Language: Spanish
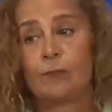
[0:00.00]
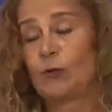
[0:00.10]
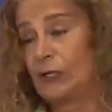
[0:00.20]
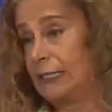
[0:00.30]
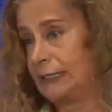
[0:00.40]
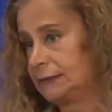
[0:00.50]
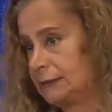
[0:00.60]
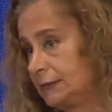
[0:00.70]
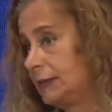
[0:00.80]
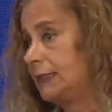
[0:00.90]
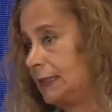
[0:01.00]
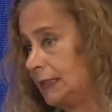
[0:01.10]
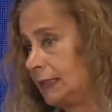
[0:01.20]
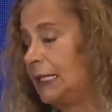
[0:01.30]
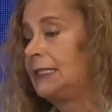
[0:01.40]
puedan
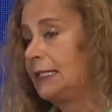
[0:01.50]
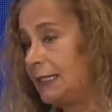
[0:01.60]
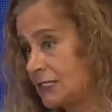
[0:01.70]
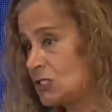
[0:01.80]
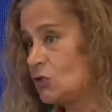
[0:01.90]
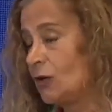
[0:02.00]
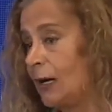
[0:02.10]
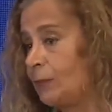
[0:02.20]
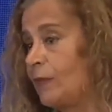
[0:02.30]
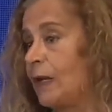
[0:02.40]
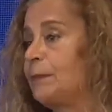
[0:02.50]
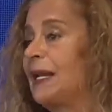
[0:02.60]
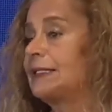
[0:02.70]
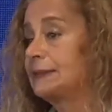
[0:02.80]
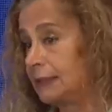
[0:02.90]
tener el derecho a poder
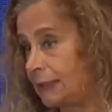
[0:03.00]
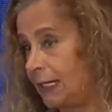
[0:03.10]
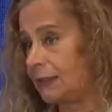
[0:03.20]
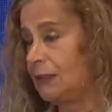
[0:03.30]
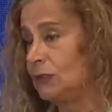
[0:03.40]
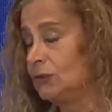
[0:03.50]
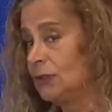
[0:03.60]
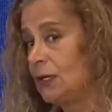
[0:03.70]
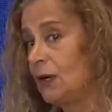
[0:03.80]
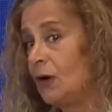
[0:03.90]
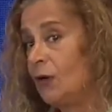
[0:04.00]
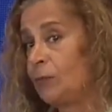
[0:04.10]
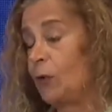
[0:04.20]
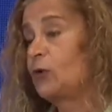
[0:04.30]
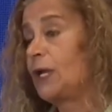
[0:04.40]
practicarlo
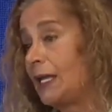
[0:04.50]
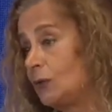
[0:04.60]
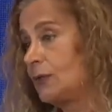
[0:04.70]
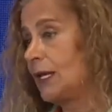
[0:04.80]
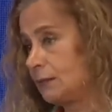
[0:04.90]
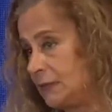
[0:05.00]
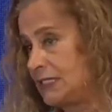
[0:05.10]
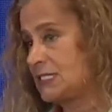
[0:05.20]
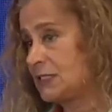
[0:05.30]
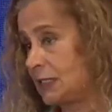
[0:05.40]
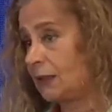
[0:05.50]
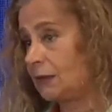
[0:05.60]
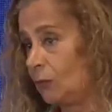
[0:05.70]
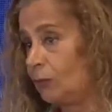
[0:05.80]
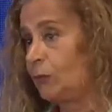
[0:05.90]
porque hay una
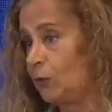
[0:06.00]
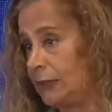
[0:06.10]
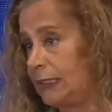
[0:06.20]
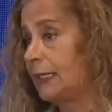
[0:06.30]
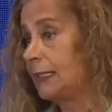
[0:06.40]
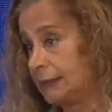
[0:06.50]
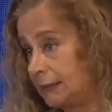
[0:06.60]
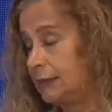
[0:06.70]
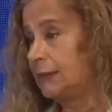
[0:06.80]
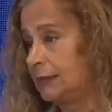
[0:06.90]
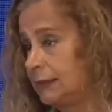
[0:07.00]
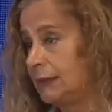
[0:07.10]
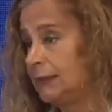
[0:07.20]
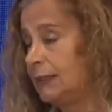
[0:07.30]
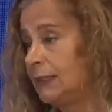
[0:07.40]
administración pública que
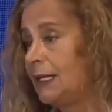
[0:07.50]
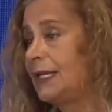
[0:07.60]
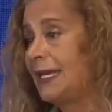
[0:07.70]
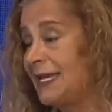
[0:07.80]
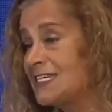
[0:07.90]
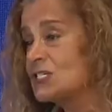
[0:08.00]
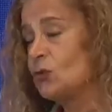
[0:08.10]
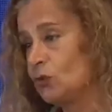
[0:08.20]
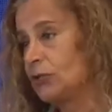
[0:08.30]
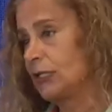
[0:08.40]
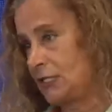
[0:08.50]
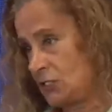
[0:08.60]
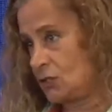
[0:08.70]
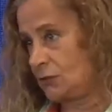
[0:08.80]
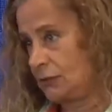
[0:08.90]
entiende que es un
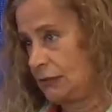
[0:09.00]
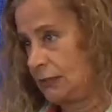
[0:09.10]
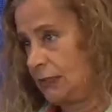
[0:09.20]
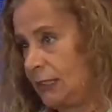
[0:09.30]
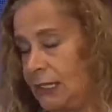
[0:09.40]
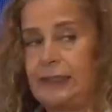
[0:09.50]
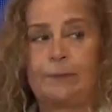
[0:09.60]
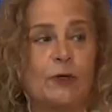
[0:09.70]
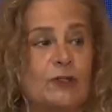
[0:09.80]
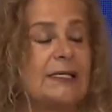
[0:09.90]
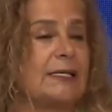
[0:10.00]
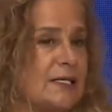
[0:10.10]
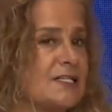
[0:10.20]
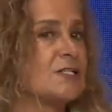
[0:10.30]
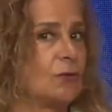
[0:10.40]
derecho. El deporte
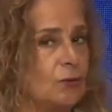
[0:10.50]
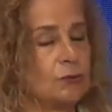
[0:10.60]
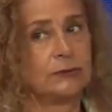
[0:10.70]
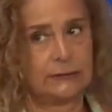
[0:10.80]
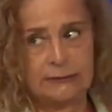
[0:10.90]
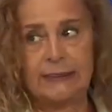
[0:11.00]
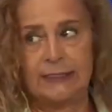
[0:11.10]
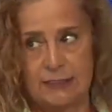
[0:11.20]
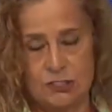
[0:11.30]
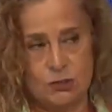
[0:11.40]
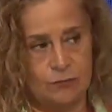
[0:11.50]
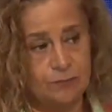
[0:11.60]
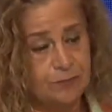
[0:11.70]
es un derecho.